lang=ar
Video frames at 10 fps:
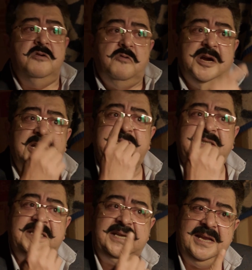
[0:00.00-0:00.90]

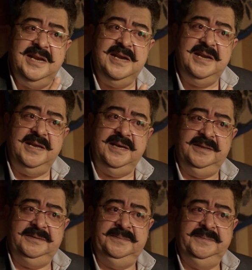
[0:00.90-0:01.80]
وعزه جلال الله
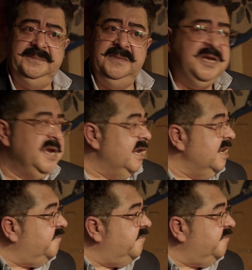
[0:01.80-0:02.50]
اللي